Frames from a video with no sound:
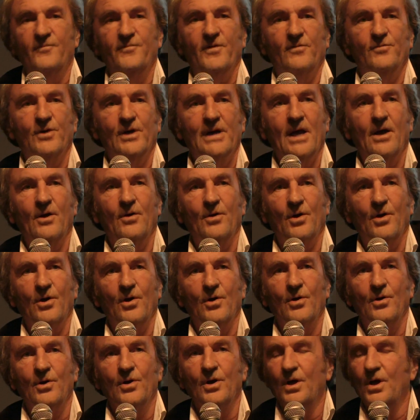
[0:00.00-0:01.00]
Enfin
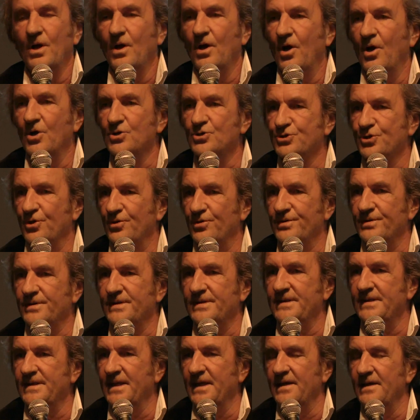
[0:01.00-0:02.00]
voilà un, jeune
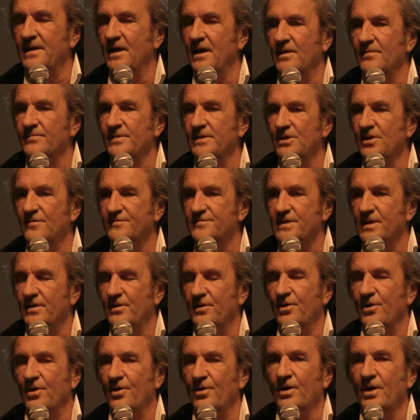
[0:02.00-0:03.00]
qui naît en
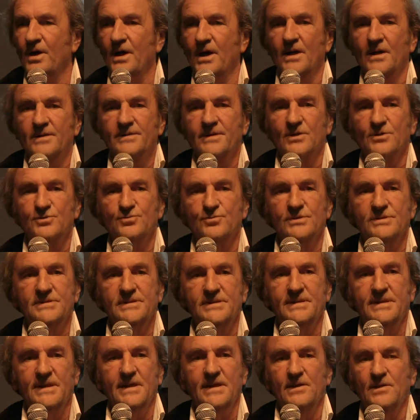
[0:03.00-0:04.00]
1901 dans une
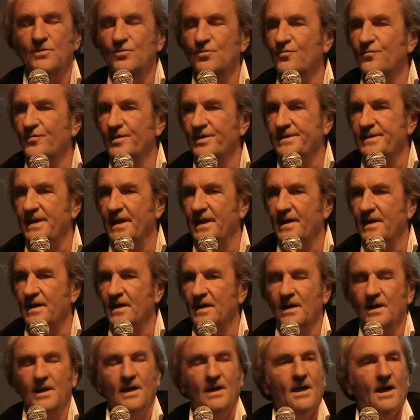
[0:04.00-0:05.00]
cité
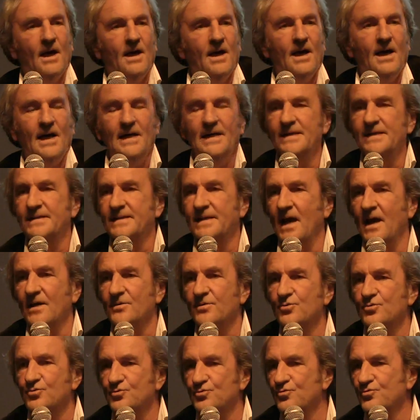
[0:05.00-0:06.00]
ouvrière, à,
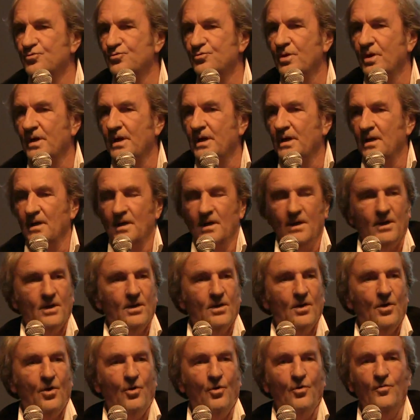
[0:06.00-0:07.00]
l'écart de tout.
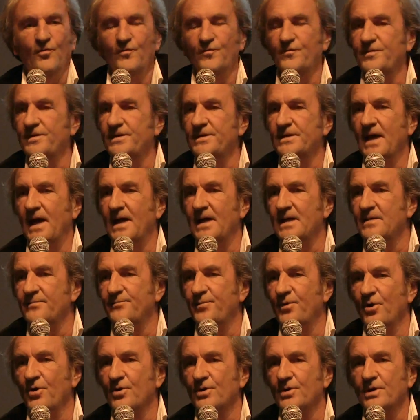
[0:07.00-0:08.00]
Euh, on vit à
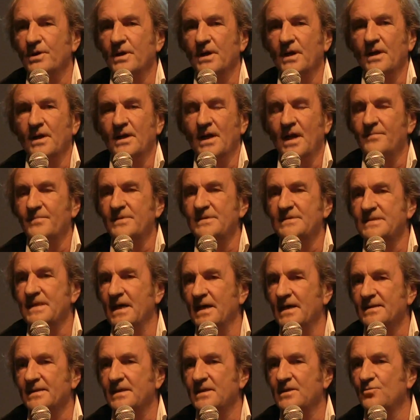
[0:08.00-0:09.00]
l'époque la
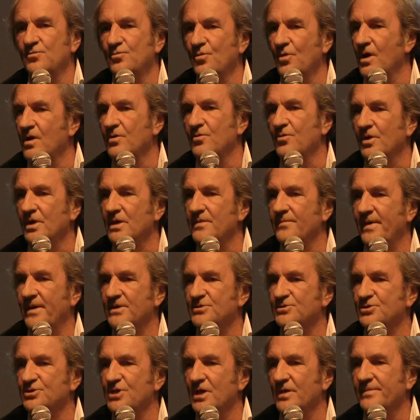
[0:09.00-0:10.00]
misère qui court encore les
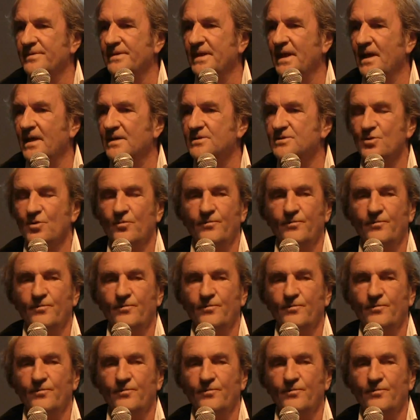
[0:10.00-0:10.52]
pages du Germinal.